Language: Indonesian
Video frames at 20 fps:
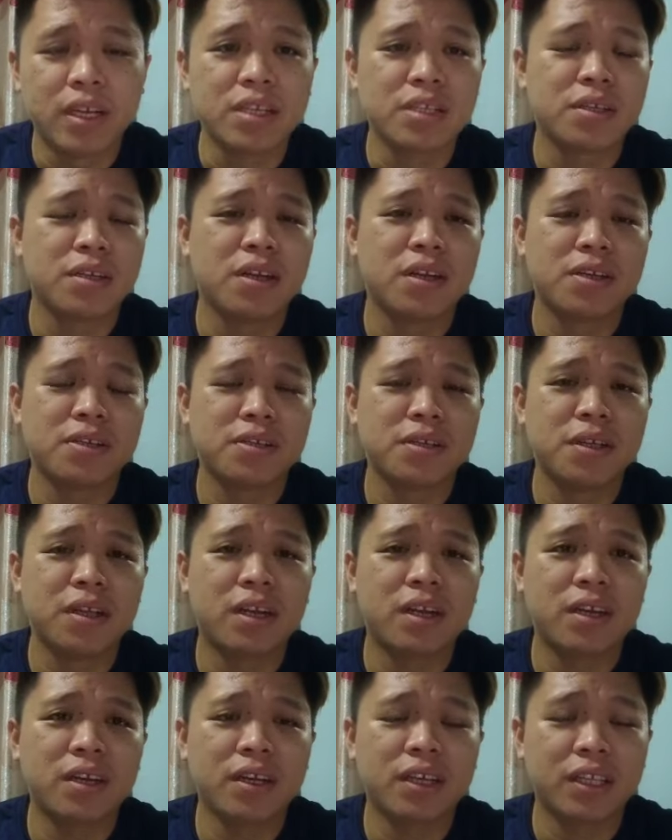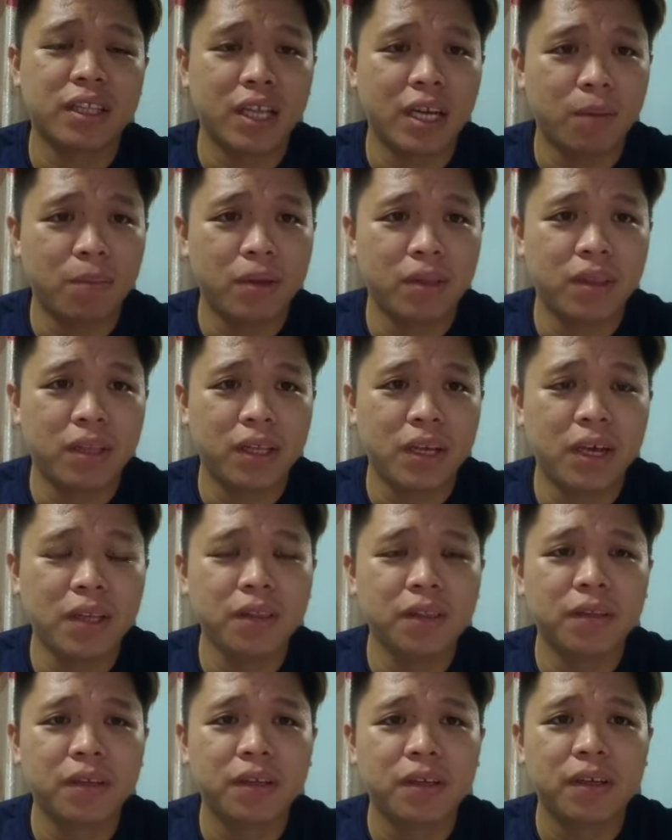Nah, saudara-saudara, kita dapat
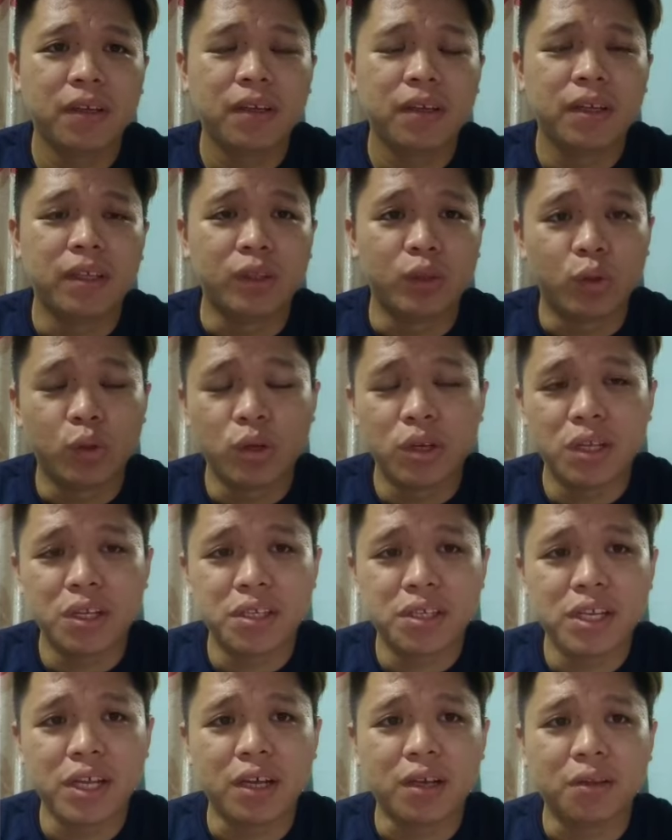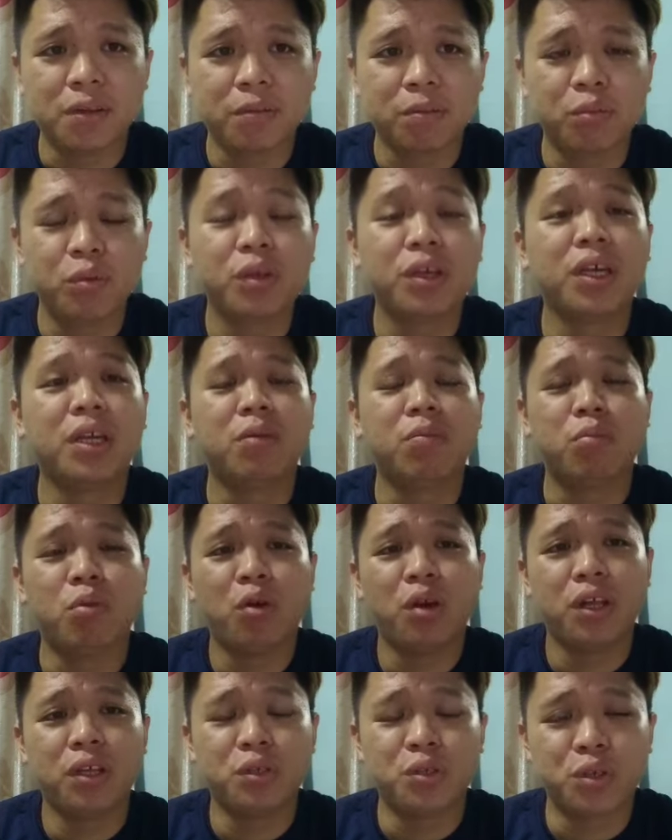lihat Nurul Izzah mungkin
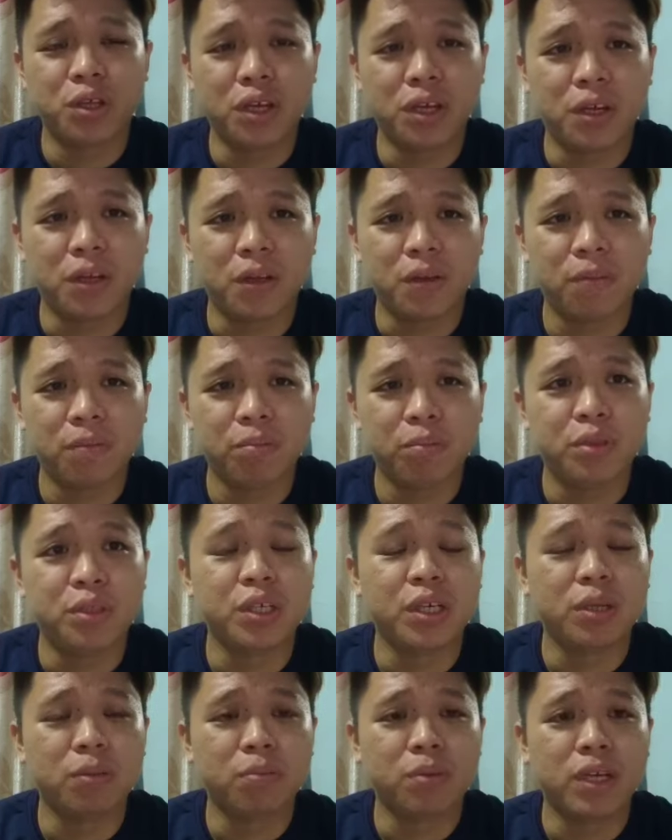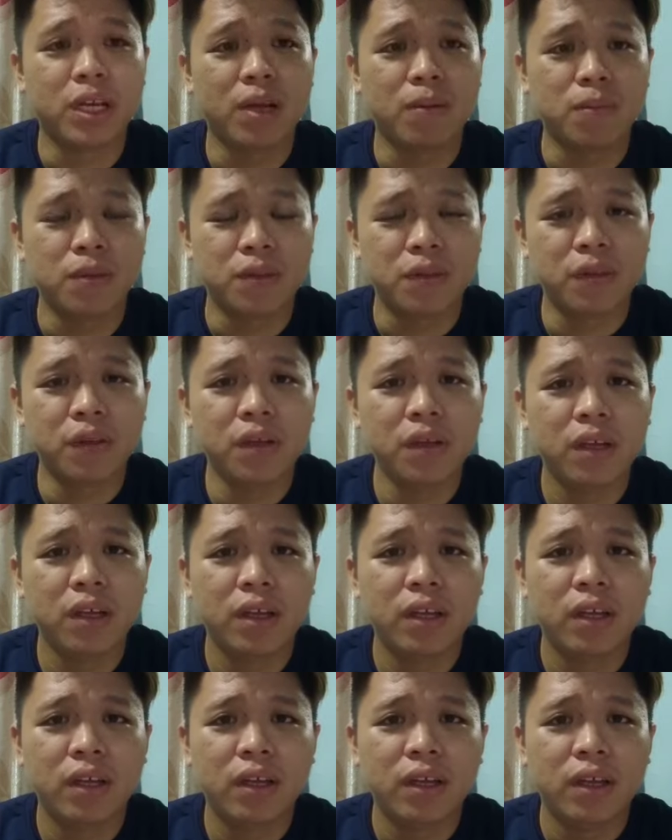boleh juga menjadi Perdana Menteri.
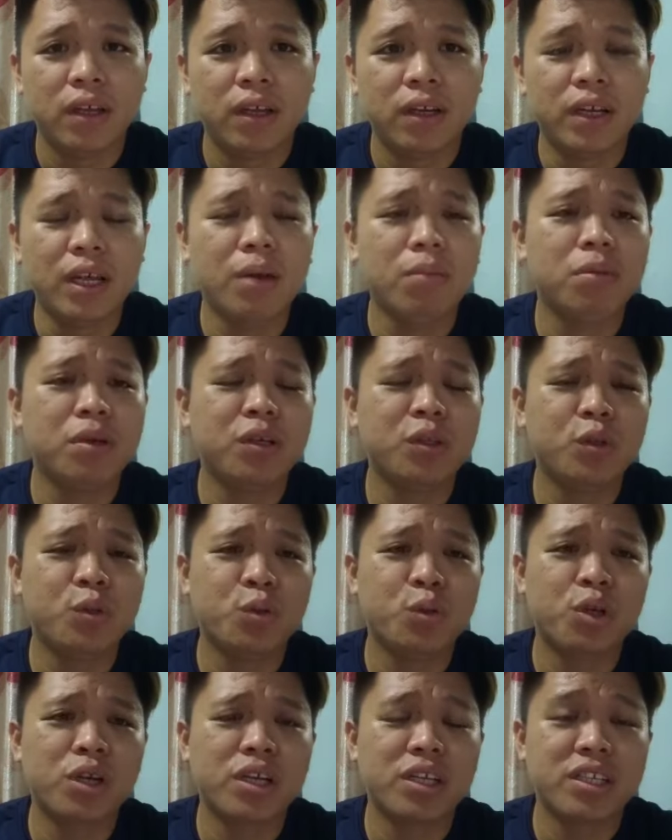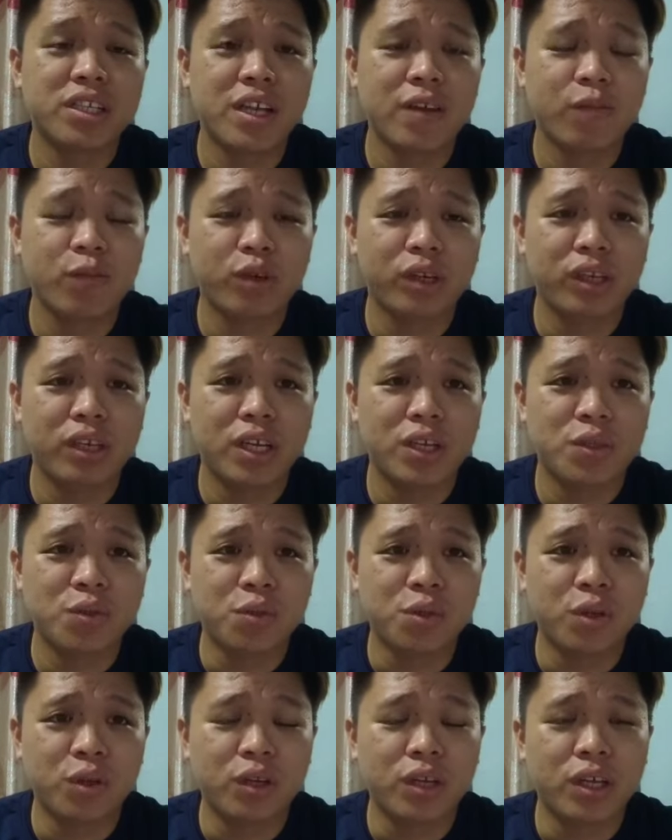Dan begitu juga Saifuddin
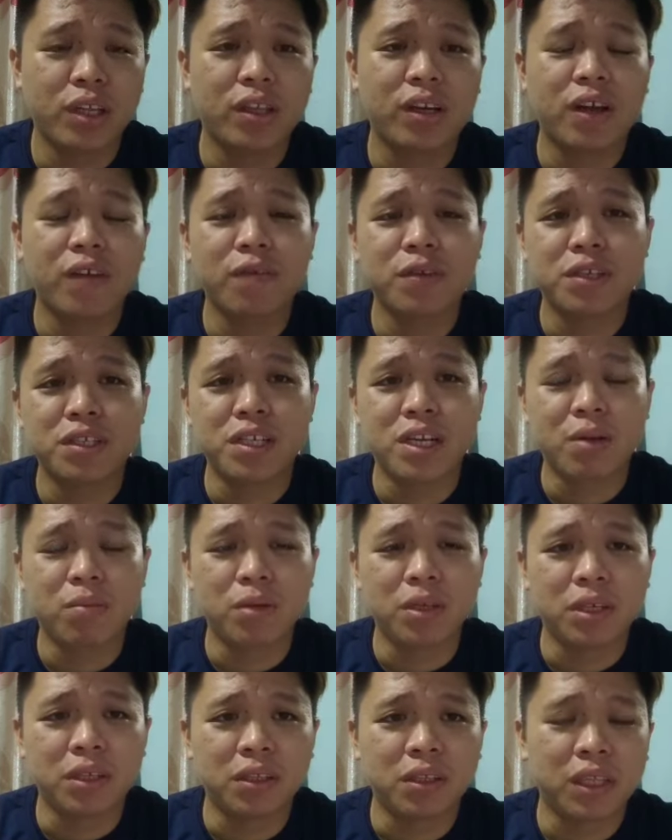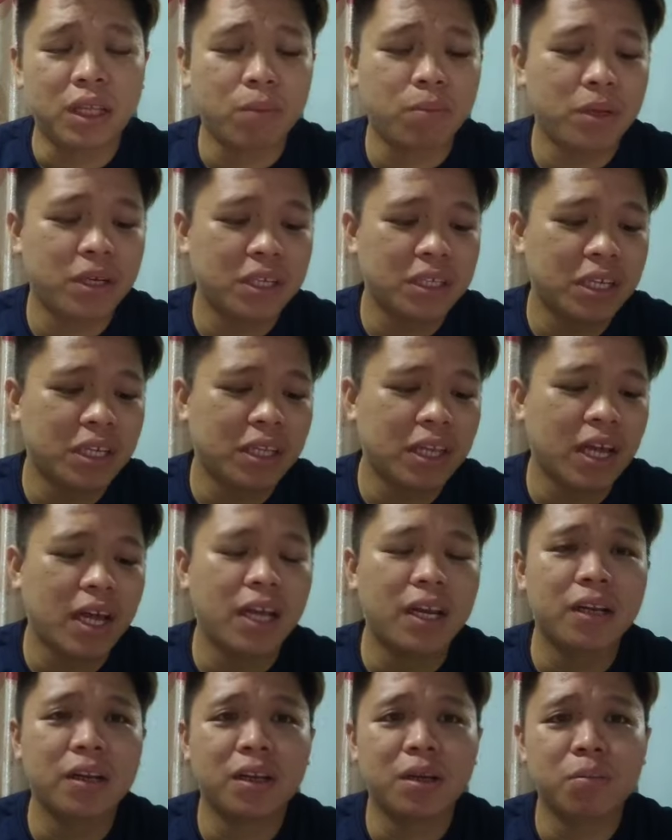Nasution dan Rafizi Ramli. Tetapi
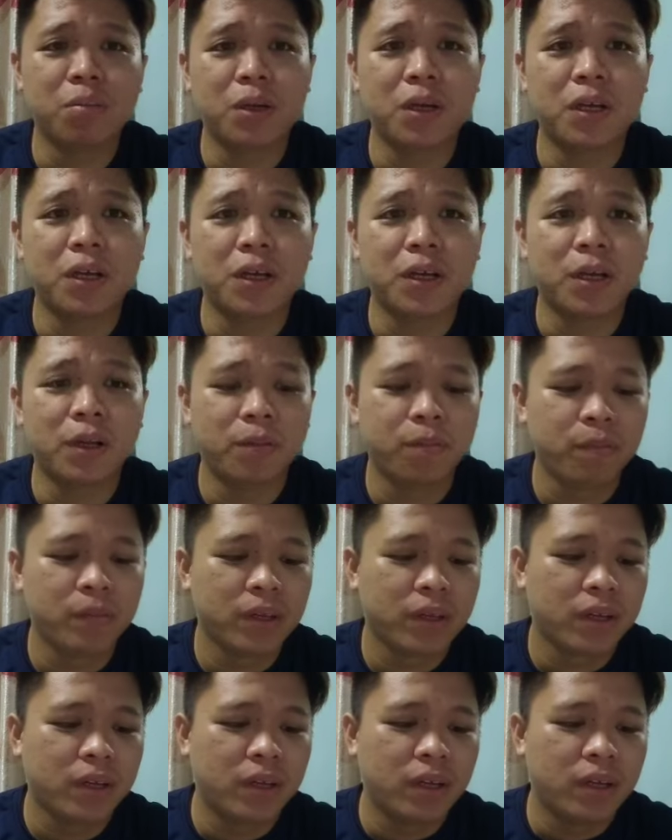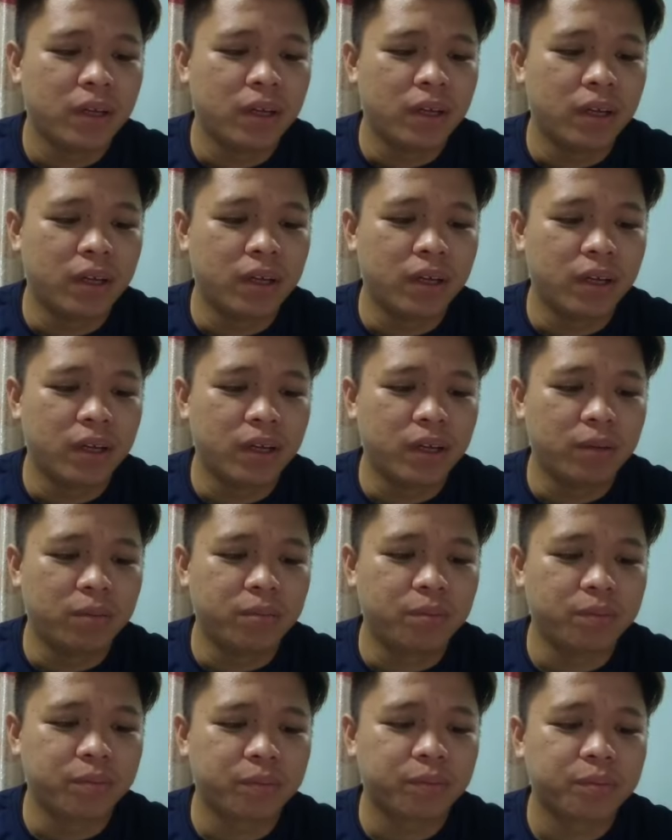kenyataan daripada uh,
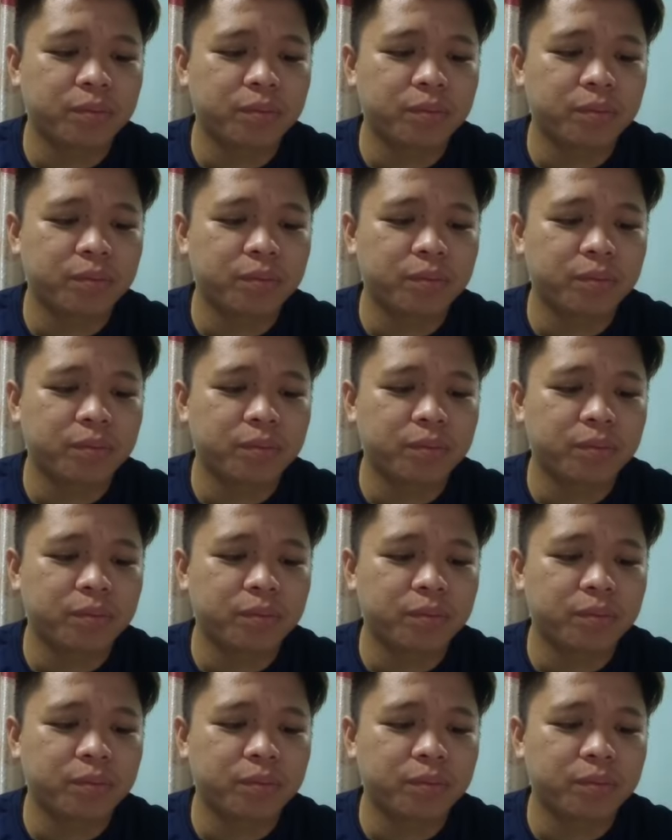